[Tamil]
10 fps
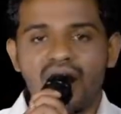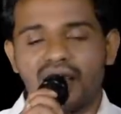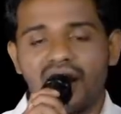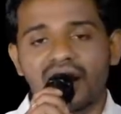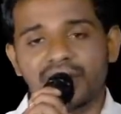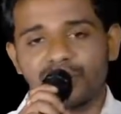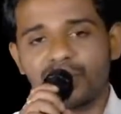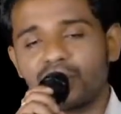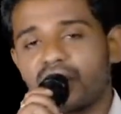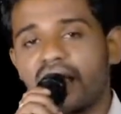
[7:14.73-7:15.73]
ஆனால்
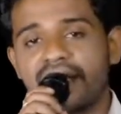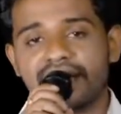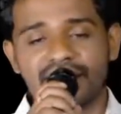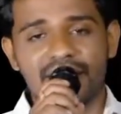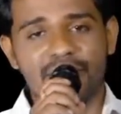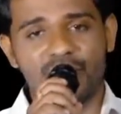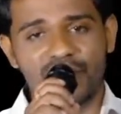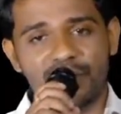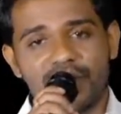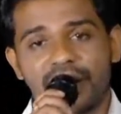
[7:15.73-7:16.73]
ஆண்டவர்கிட்ட ஒரு காரியத்தை கேட்போம்
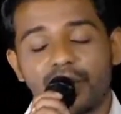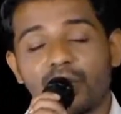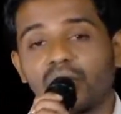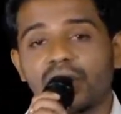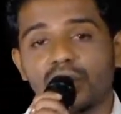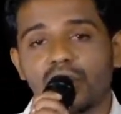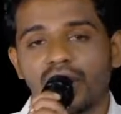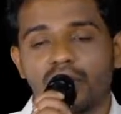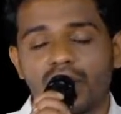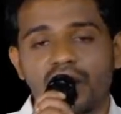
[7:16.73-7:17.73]
ஆண்டவரை என்னை உணர்வு
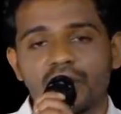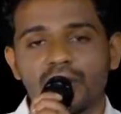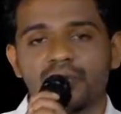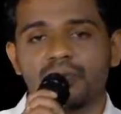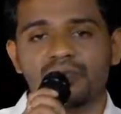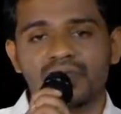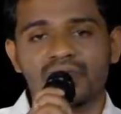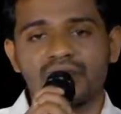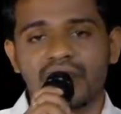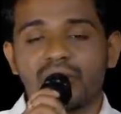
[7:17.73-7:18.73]
உள்ளவனாக்கும்
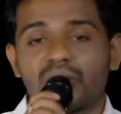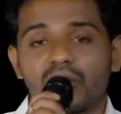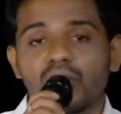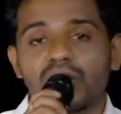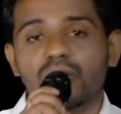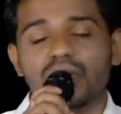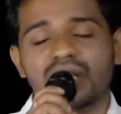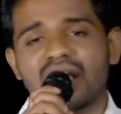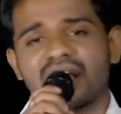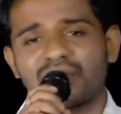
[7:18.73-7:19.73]
எனக்குள்ள உணர்வை
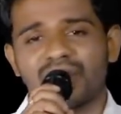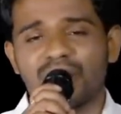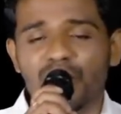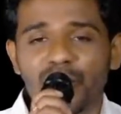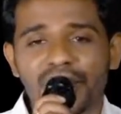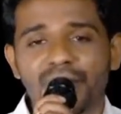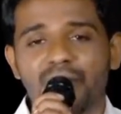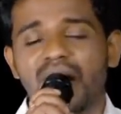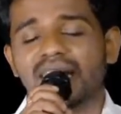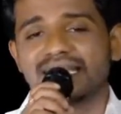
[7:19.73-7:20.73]
தாங்க ஆண்டவரை நான் போகிற
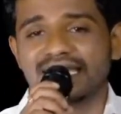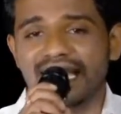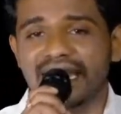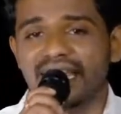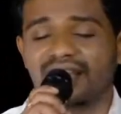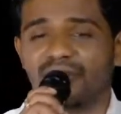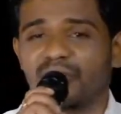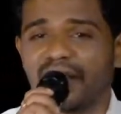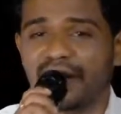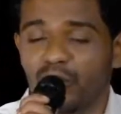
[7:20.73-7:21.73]
பாதை சரியாக
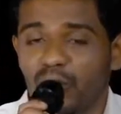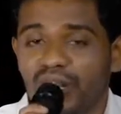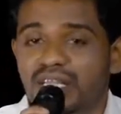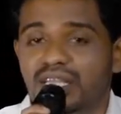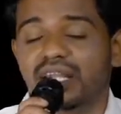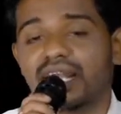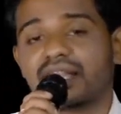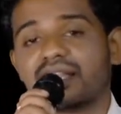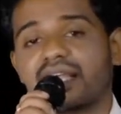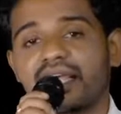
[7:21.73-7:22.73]
தப்பா என்னை உணர்த்தி
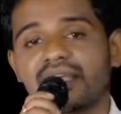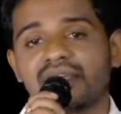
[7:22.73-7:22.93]
நடத்துங்க